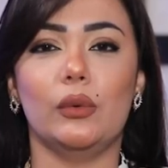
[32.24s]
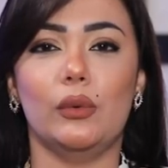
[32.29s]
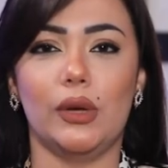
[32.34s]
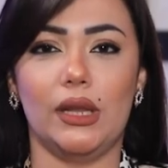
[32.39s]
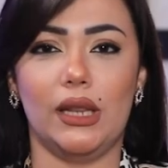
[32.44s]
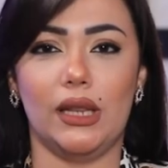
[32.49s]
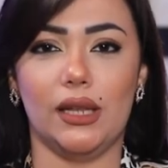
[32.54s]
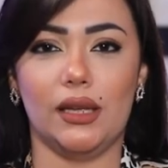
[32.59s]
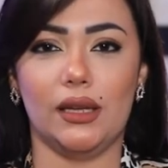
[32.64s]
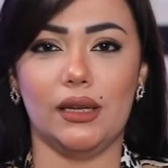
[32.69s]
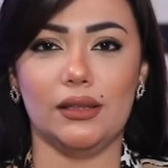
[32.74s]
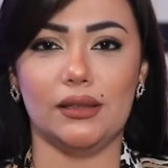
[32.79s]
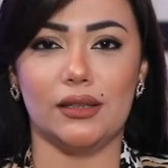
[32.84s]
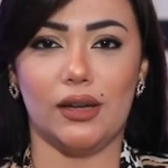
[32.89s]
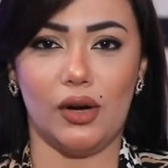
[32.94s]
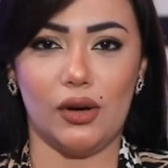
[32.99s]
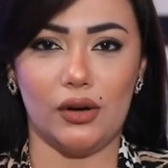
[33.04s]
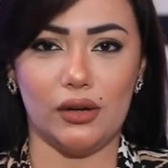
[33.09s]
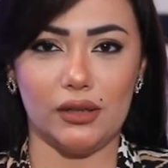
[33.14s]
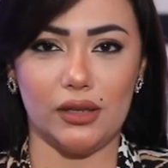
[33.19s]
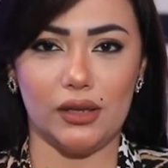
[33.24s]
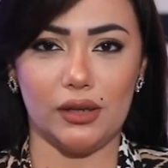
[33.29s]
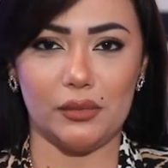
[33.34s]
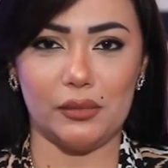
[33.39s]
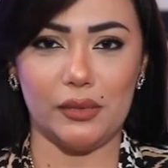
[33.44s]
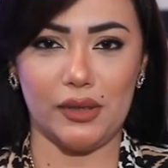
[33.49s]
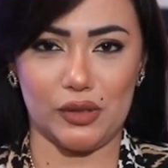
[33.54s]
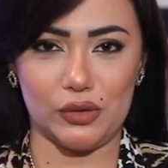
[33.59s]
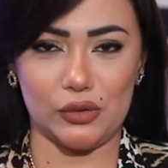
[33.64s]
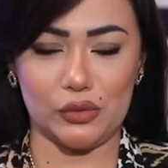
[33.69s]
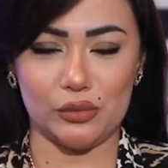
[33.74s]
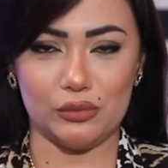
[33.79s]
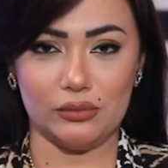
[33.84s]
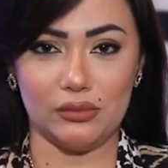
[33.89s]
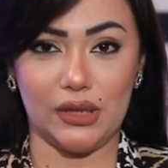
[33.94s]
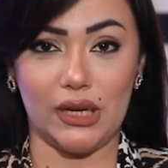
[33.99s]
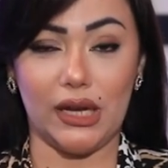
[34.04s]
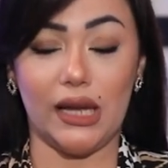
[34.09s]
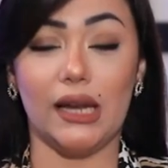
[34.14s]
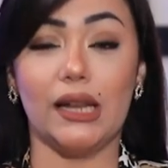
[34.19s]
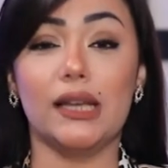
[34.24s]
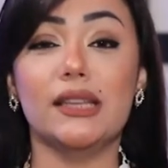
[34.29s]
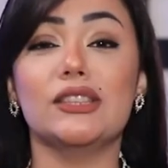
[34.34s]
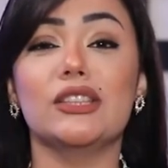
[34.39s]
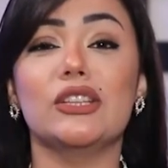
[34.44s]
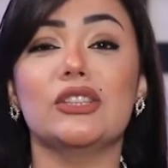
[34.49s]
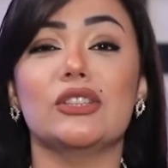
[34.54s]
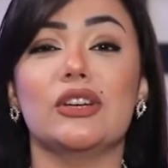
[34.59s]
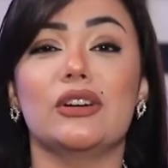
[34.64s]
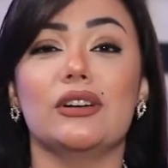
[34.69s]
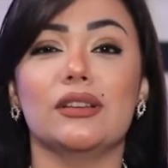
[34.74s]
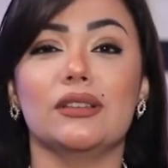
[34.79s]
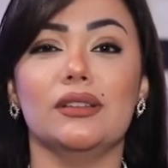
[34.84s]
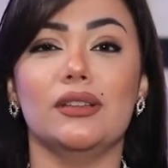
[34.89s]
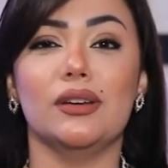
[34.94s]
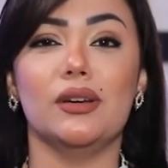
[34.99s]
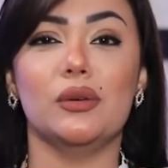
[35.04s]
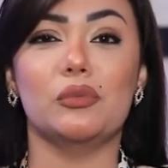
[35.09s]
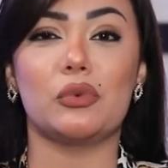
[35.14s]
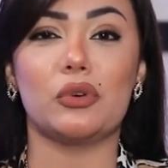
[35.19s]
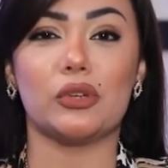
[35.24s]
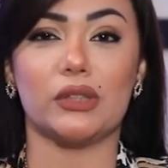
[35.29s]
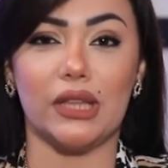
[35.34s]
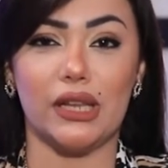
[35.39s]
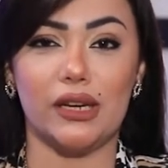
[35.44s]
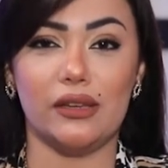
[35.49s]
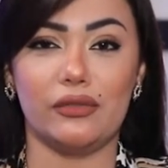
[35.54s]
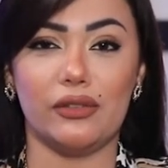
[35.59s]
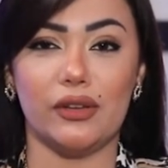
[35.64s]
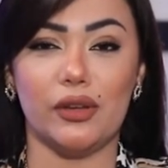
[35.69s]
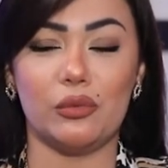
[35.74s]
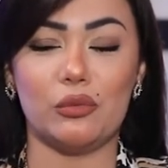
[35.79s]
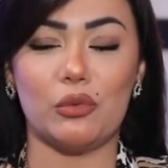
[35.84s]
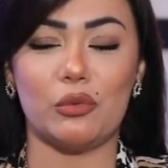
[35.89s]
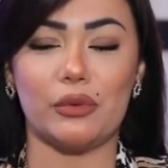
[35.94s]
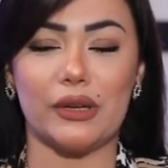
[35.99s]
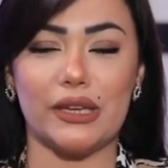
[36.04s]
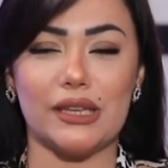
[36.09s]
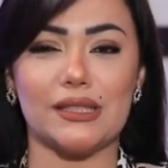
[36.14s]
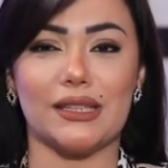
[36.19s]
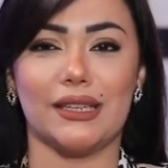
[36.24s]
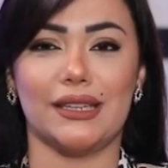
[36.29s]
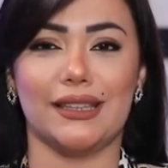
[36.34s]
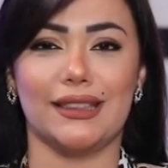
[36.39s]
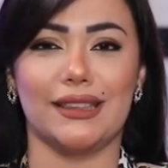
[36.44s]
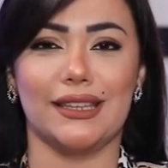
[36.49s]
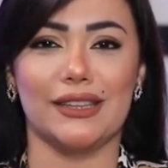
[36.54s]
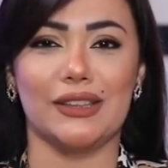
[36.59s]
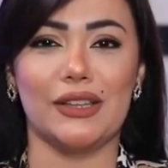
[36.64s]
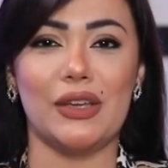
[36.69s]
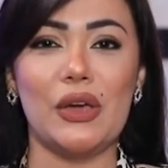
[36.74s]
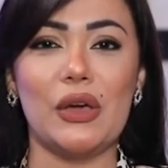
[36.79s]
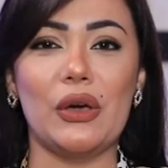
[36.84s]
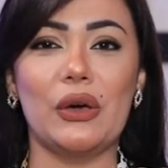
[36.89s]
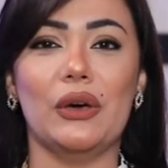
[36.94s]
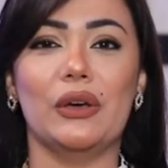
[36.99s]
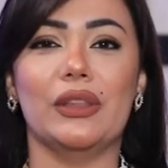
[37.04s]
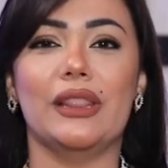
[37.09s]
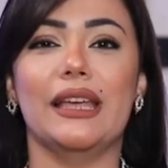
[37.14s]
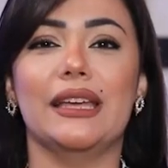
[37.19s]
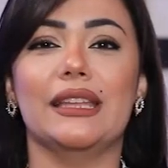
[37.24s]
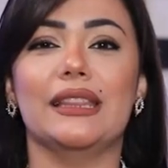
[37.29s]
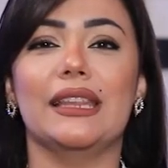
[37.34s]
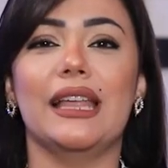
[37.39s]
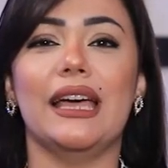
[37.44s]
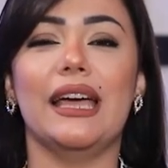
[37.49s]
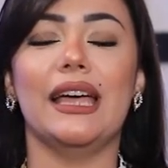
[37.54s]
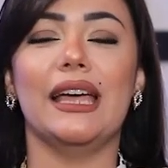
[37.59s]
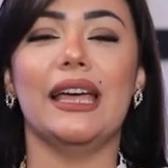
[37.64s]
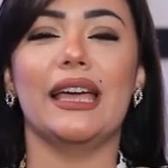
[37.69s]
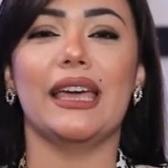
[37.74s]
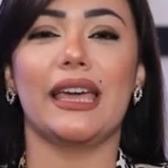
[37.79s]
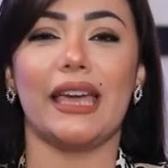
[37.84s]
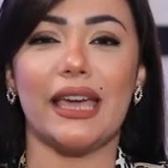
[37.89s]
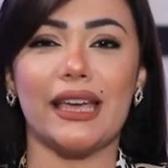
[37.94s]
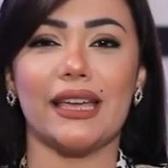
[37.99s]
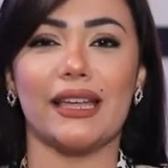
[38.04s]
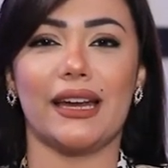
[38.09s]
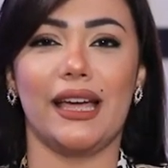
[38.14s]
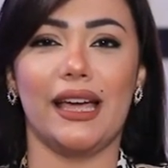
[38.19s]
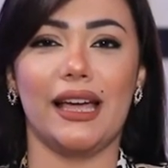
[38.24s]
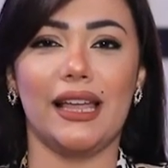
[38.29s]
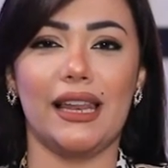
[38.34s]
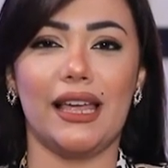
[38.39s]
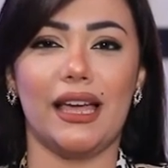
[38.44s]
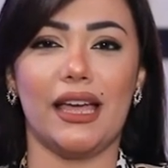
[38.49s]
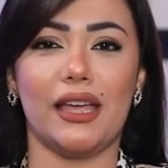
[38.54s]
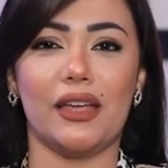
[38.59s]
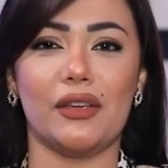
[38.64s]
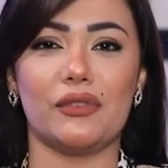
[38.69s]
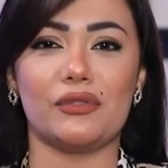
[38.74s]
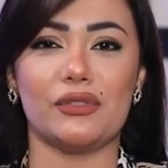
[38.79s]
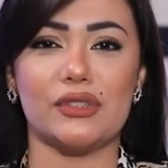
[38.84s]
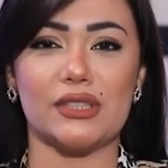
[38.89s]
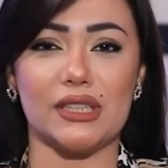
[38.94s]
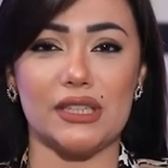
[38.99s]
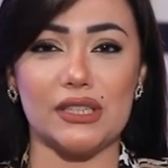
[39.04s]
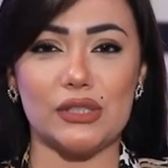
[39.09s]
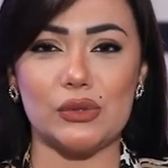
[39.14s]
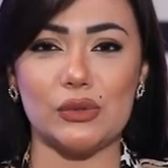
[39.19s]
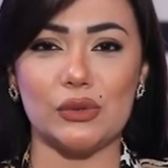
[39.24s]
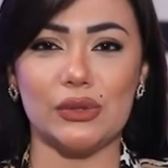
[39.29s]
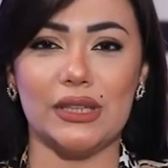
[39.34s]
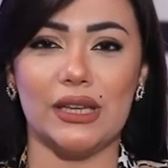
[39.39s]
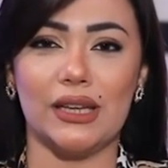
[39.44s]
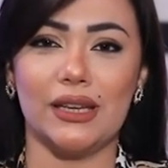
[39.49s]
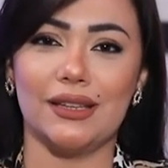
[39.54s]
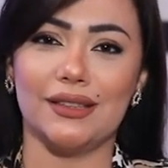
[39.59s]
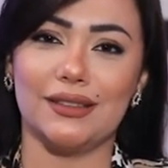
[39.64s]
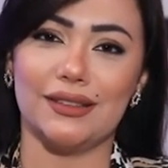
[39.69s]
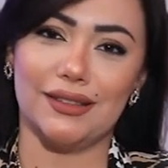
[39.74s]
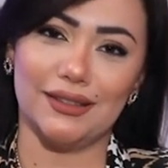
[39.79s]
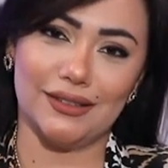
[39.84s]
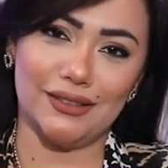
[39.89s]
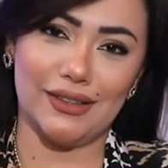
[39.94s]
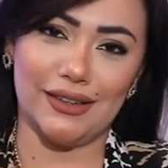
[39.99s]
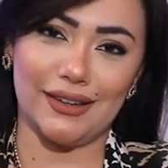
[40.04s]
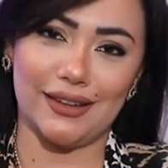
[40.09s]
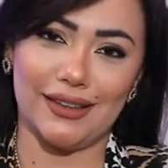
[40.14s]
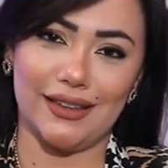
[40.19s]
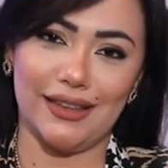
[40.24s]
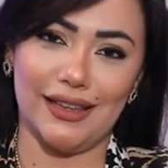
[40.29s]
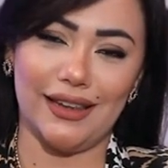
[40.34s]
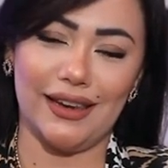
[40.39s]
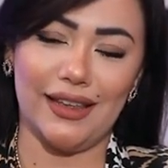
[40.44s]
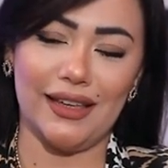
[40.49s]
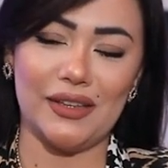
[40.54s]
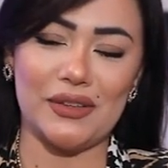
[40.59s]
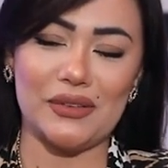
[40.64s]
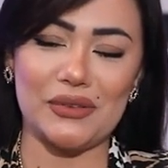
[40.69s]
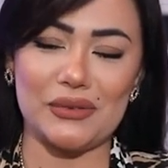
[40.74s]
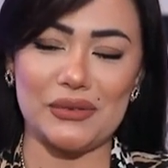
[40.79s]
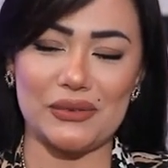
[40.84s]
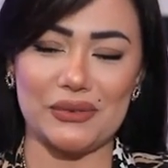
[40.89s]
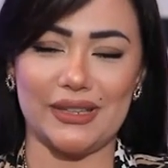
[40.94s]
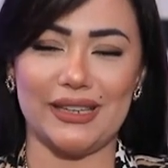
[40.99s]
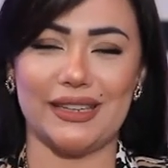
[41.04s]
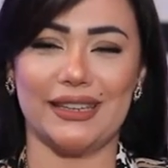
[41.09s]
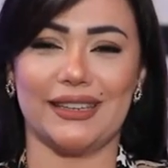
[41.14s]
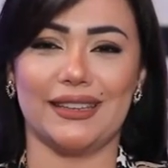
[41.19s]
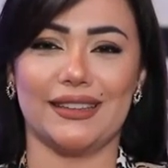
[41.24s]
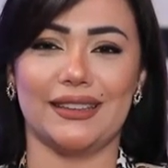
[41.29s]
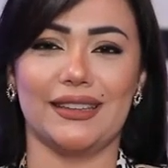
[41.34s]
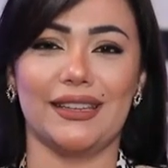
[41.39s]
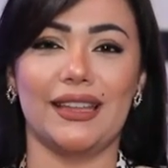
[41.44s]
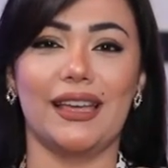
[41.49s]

ولا ضحايا بيئتهم حلقتنا النهاردة مختلفة ومميزة جدا لأنها آخر حلقة في سيزون ضد الرجالة ولكن